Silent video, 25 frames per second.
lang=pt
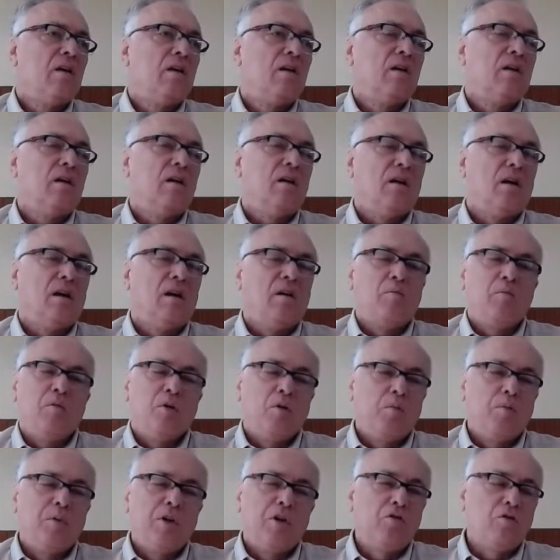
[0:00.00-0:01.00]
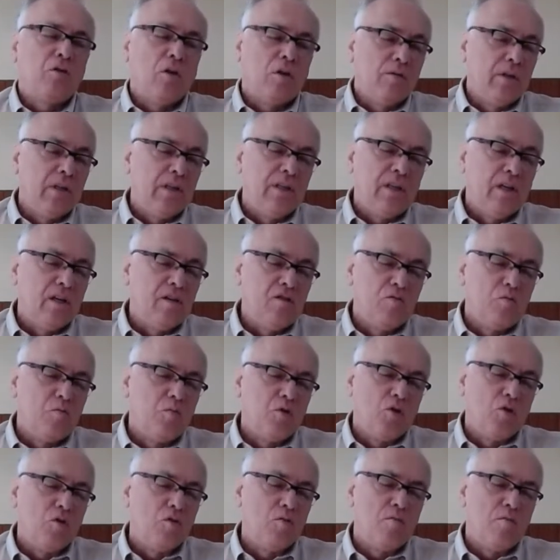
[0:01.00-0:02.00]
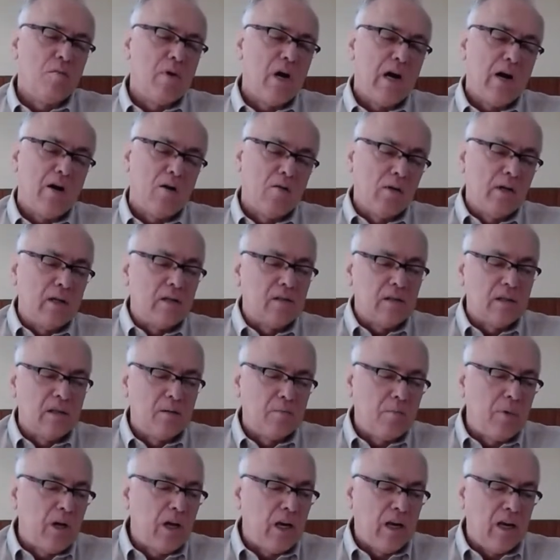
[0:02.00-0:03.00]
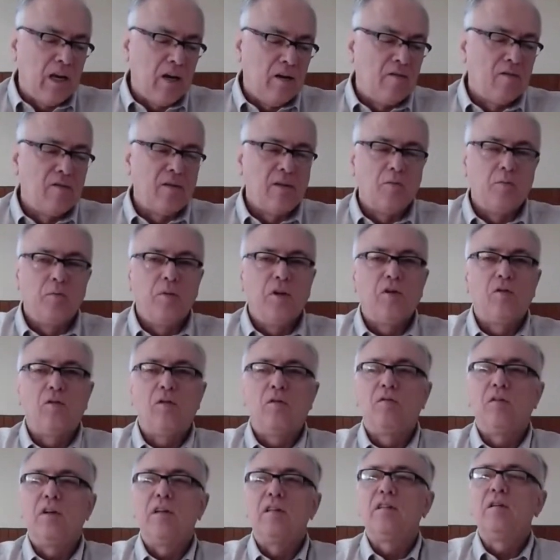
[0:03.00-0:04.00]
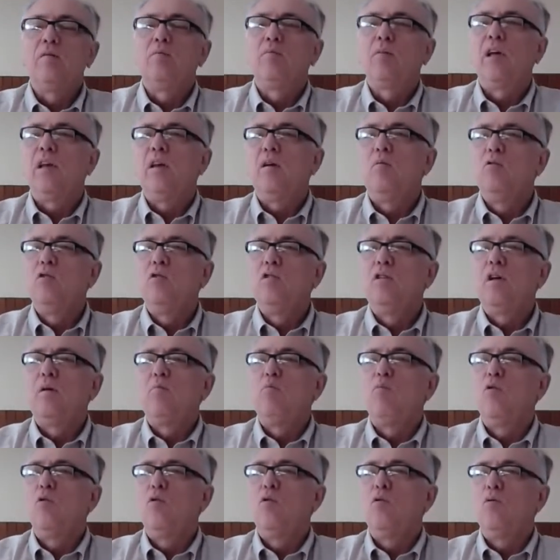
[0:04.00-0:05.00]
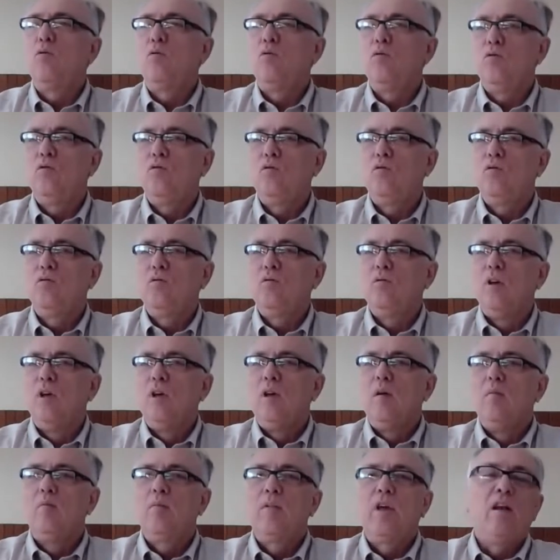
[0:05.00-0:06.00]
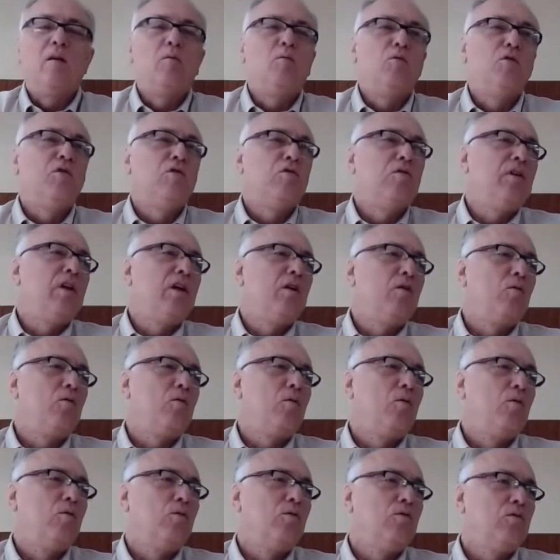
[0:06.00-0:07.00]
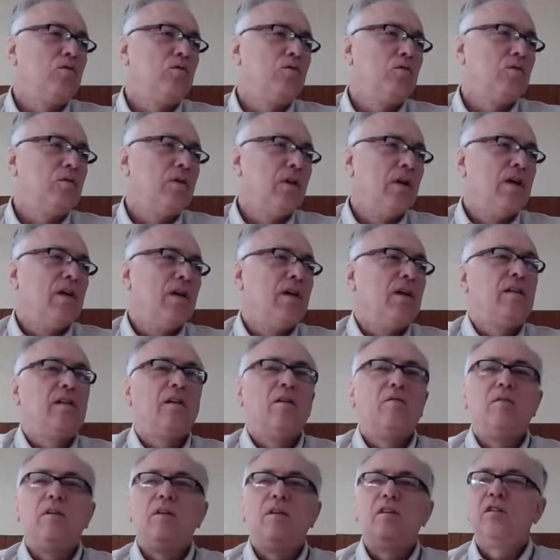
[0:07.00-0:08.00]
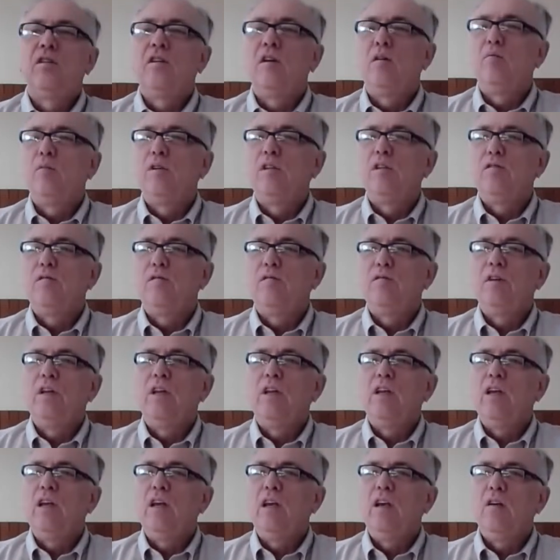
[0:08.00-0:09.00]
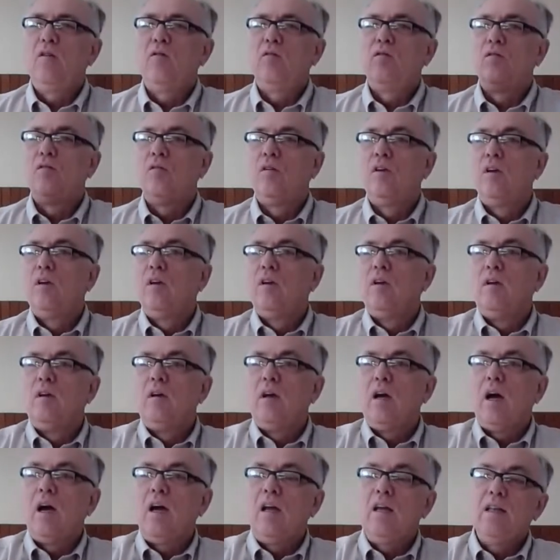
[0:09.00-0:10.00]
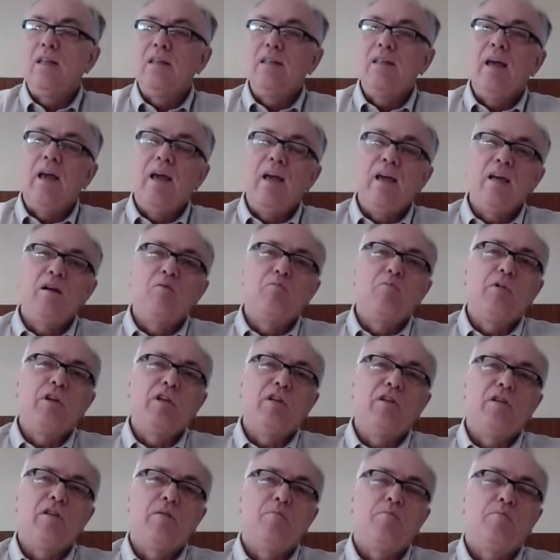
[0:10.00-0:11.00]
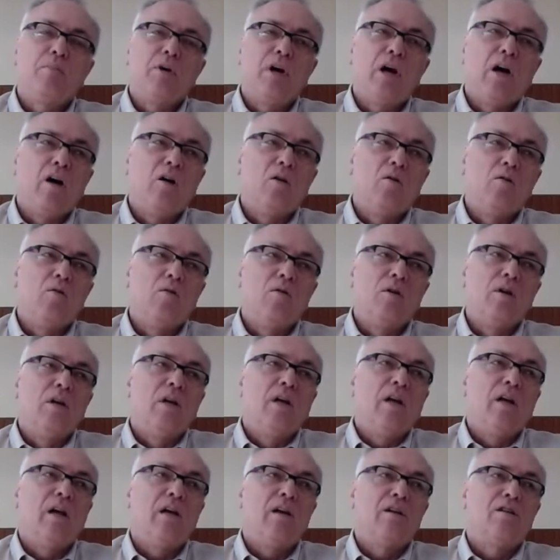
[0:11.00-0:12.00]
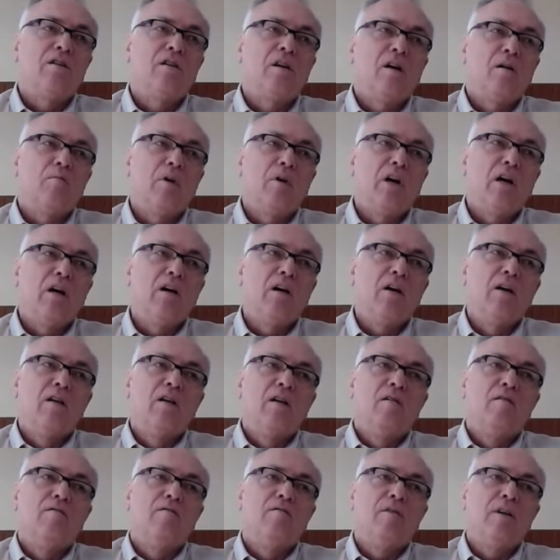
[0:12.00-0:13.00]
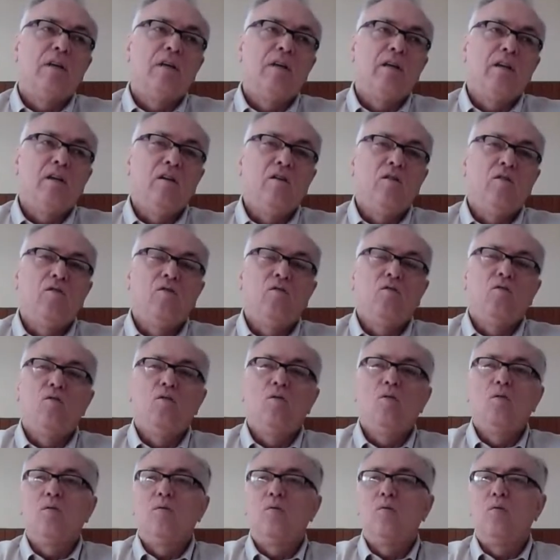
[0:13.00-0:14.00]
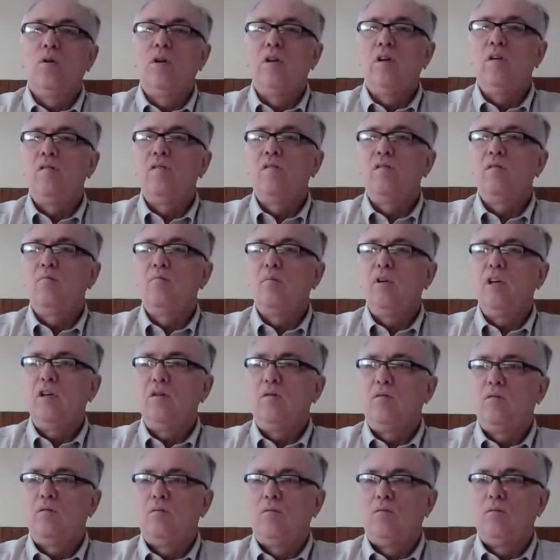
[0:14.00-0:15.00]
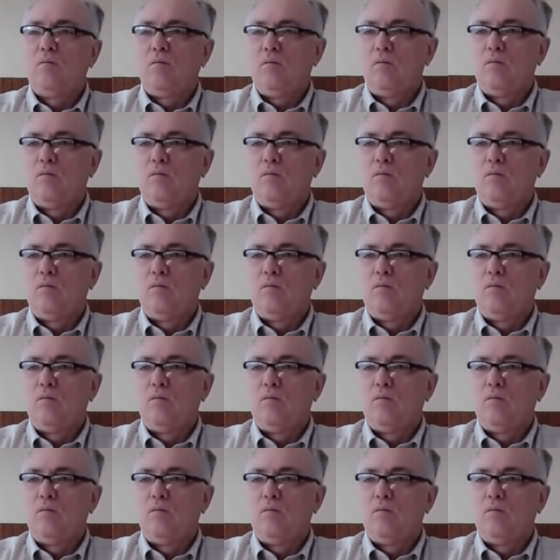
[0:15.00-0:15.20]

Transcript: é, a, o pessoal entende um pouco mal essa palavra. O pessoal fala assim, porque ele é muito amoroso, porque ele é muito dengoso, então ele chama de filhinhos. A ideia principal é chamar filhinhos no conhecimento,